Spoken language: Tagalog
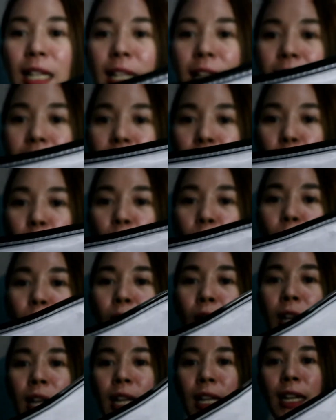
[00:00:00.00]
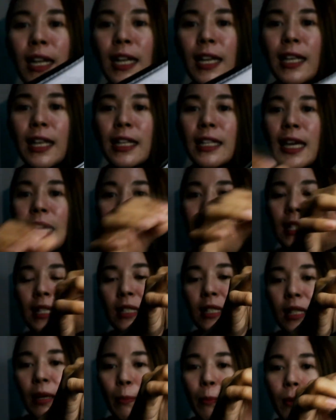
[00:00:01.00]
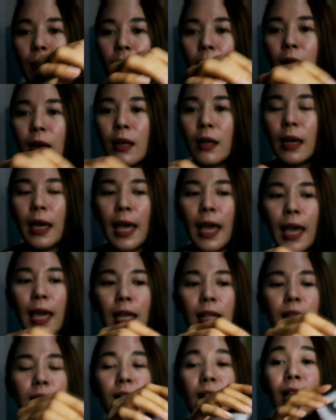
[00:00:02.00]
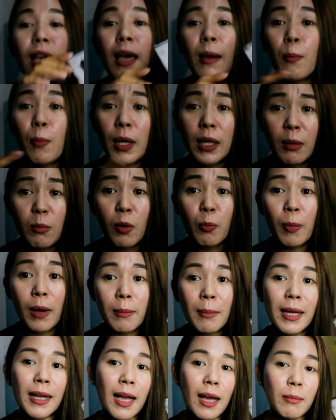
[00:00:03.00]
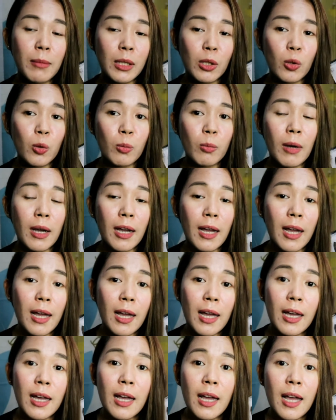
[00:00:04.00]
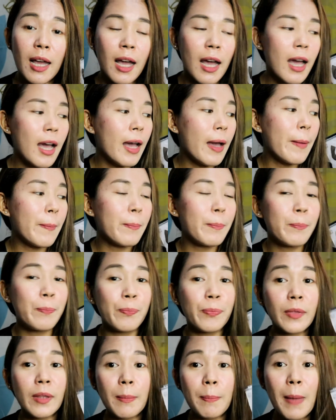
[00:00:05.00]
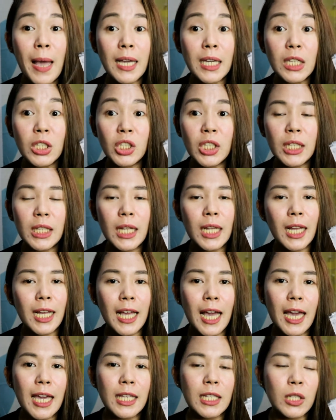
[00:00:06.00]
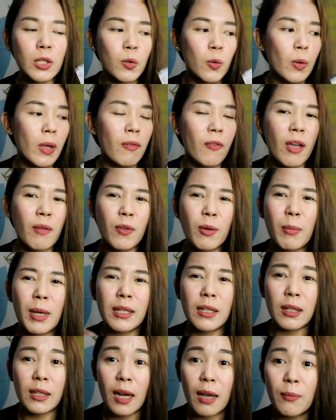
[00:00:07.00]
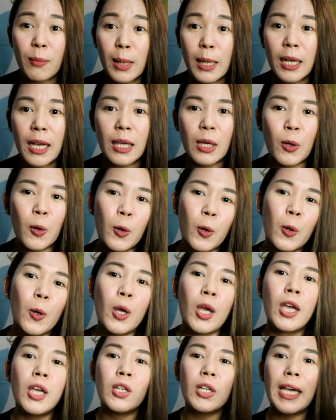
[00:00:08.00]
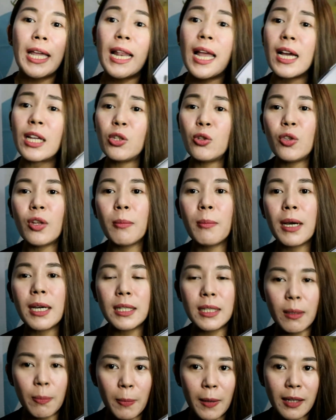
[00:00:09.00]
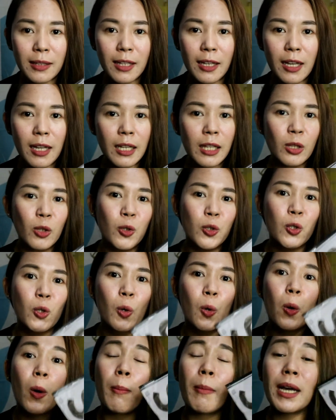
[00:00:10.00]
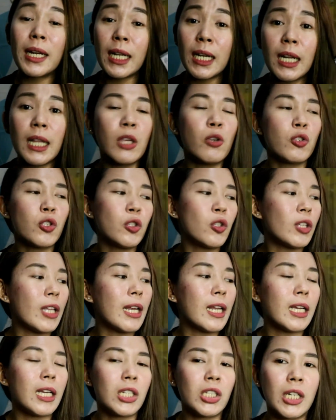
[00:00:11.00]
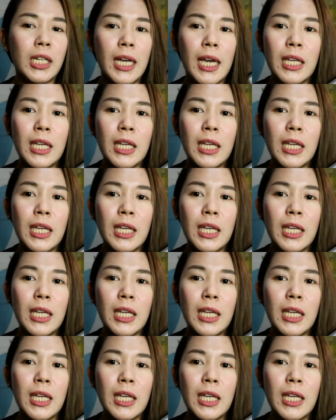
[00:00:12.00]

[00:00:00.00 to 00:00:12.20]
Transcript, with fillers: sa ganitong lalagyan guys, ziplock and pwede mo pang magamit yung mga um, packaging nila guys. Kung if ever magta-travel kayo, kailangan nyo ng mga ziplock na ganito. So, ma-reuse nyo talaga siya